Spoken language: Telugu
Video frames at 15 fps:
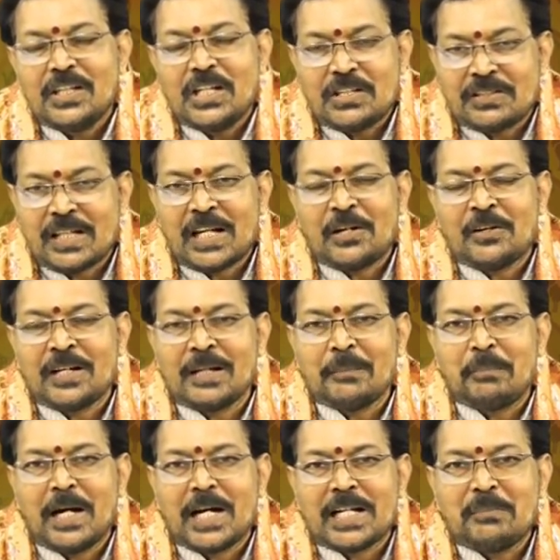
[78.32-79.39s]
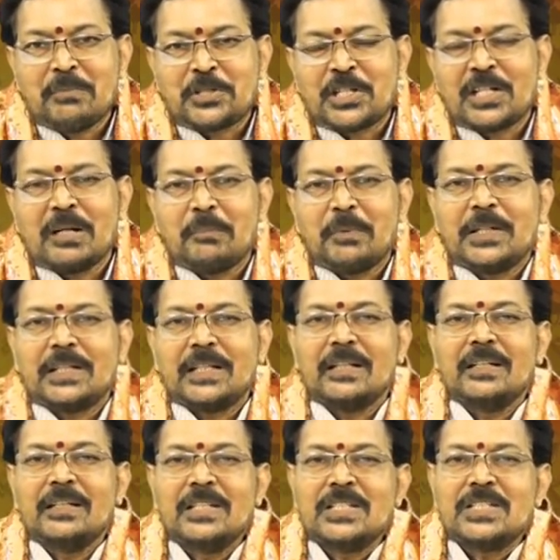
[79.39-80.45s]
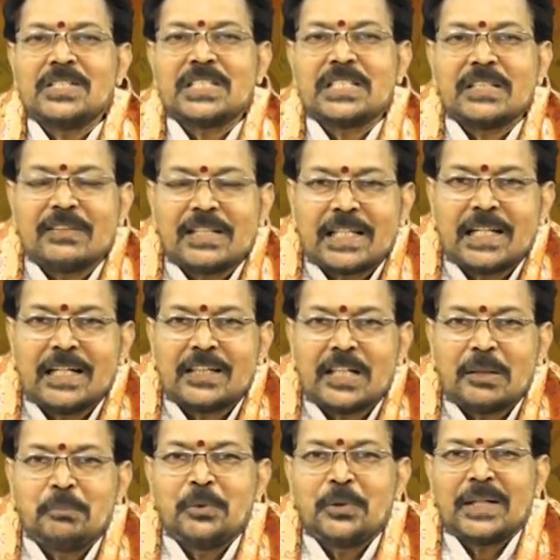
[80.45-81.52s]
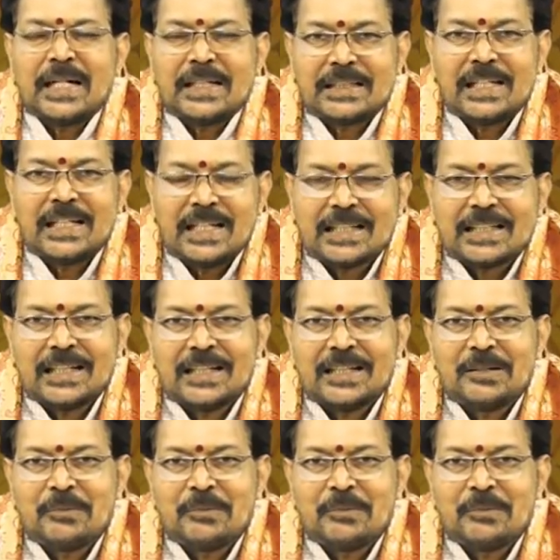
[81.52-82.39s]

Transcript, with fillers: ఈశాన్యంలోనే భారీ మిషన్ని పెట్టి చివరికి డబ్బు కట్టలేక